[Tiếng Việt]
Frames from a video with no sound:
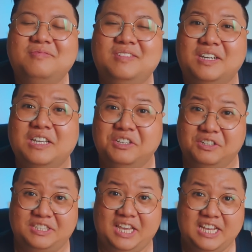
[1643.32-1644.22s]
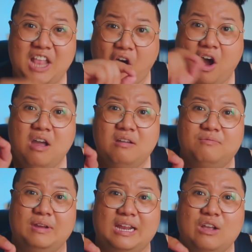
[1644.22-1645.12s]
những cái đường chỉ đỏ
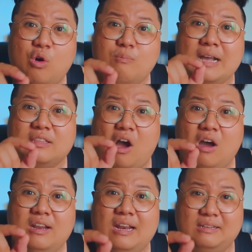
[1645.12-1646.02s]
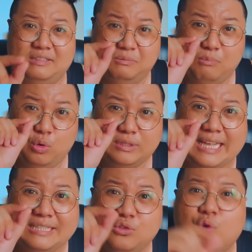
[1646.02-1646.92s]
và cái con mắt đỏ đó là đường mùi
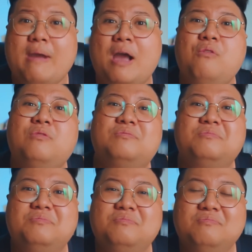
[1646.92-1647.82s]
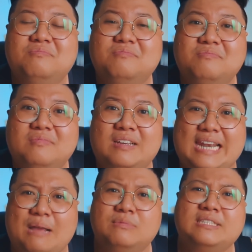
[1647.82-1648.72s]
tanh của máu
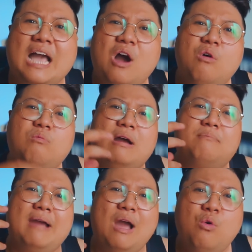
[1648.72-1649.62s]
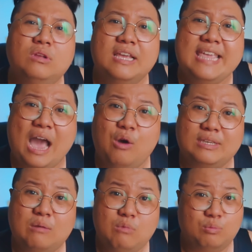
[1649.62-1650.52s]
làm sao mà máu có thể vào
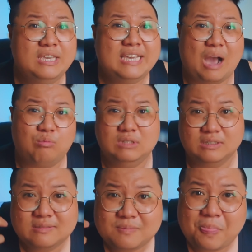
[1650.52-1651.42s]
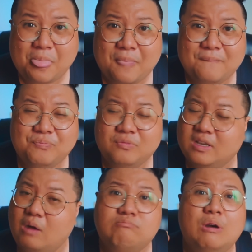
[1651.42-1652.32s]
trong một viên ngọc được
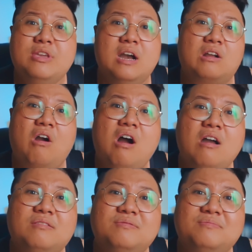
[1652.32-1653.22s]
không bao giờ có